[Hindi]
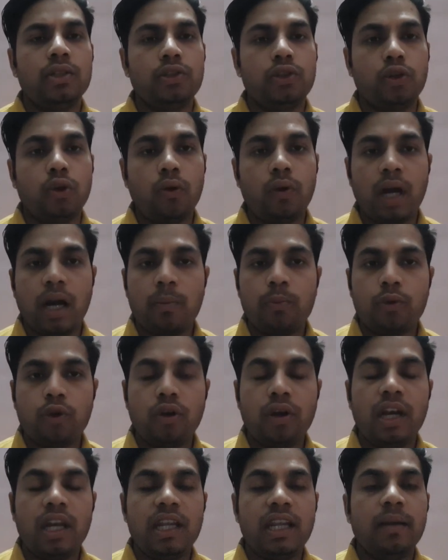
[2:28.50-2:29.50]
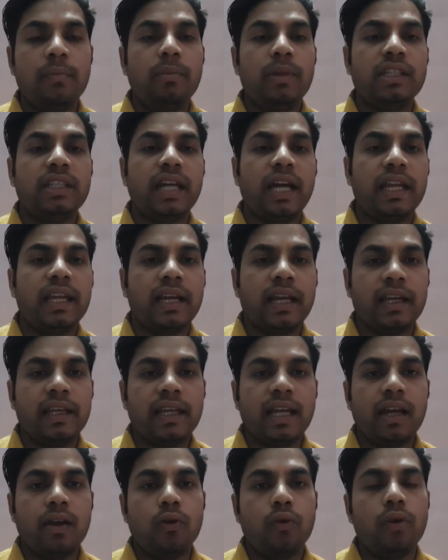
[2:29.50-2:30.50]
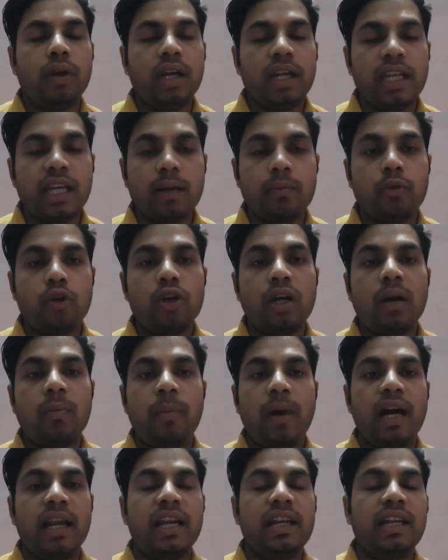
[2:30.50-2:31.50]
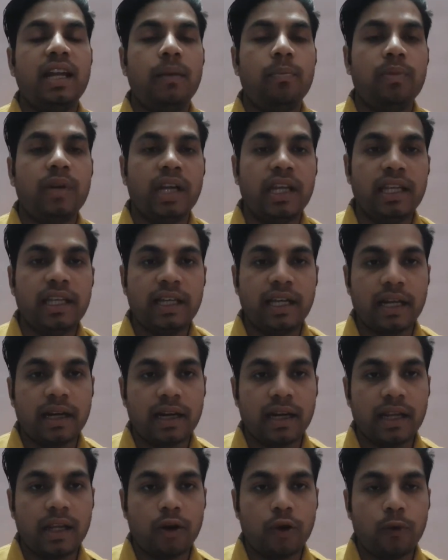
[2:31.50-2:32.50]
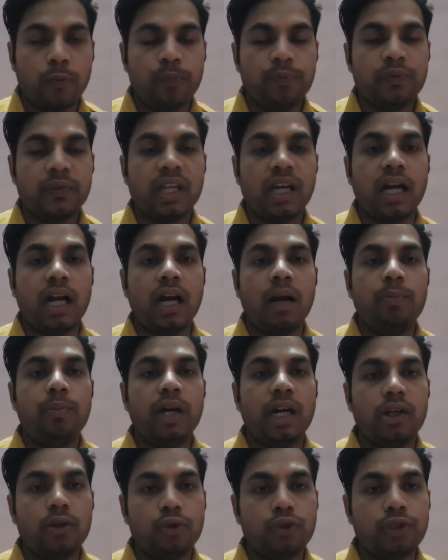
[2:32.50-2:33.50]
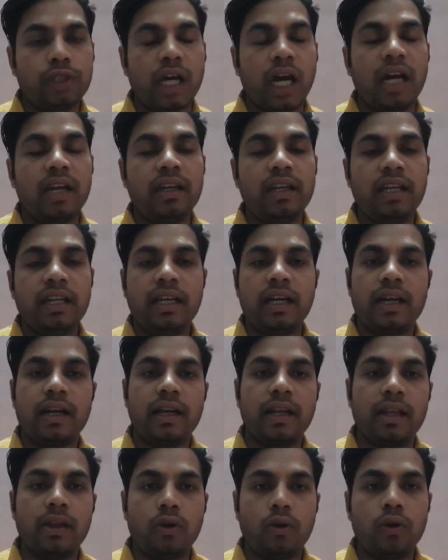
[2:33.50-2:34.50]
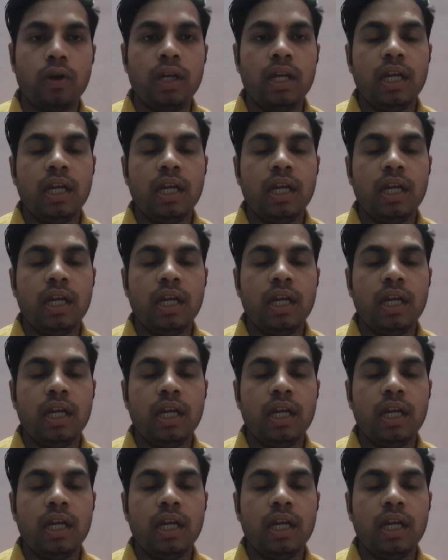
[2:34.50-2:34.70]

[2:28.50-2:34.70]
जो आपको नियम बताए गए हैं उन नियमों का पालन आप नहीं कर रहे हो आप अनुष्ठान नहीं कर रहे हो